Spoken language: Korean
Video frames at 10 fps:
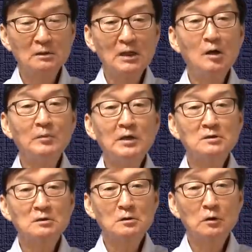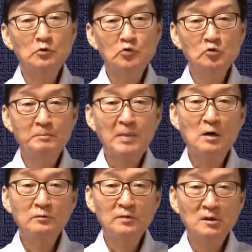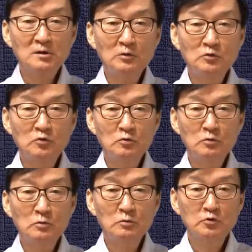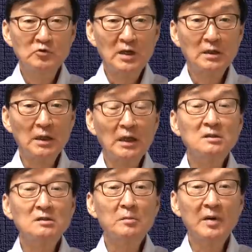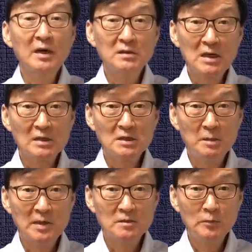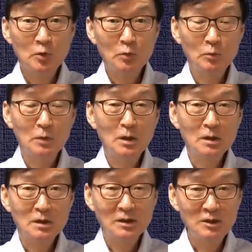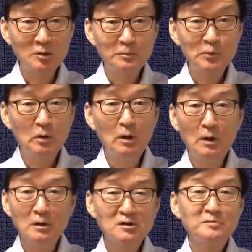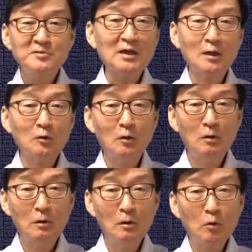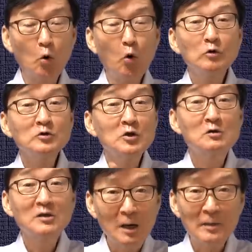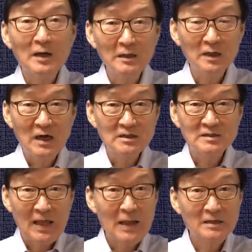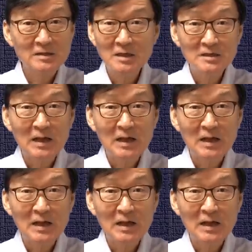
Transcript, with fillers: 다음에 이제 또 중국 파운드의 선주주자인 SMIC, 아까 제가 말씀드린 그 기업도 14나노 공정을 개발했다니까 아직 대량 생산